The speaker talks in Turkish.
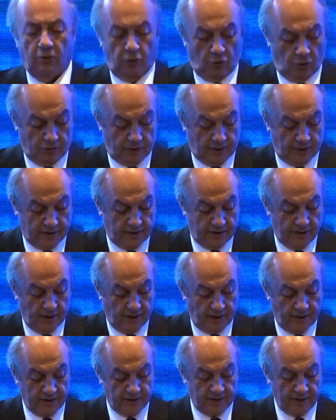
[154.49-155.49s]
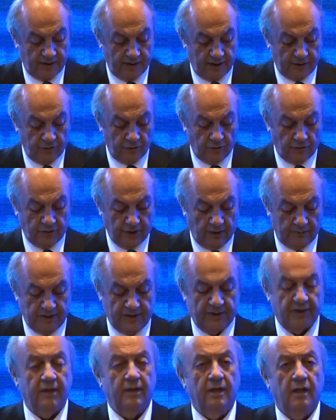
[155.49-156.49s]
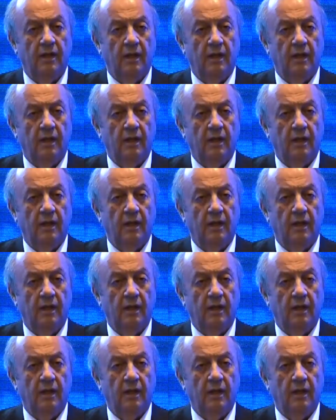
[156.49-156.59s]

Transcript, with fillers: ülkesi arasındaki ülkemizin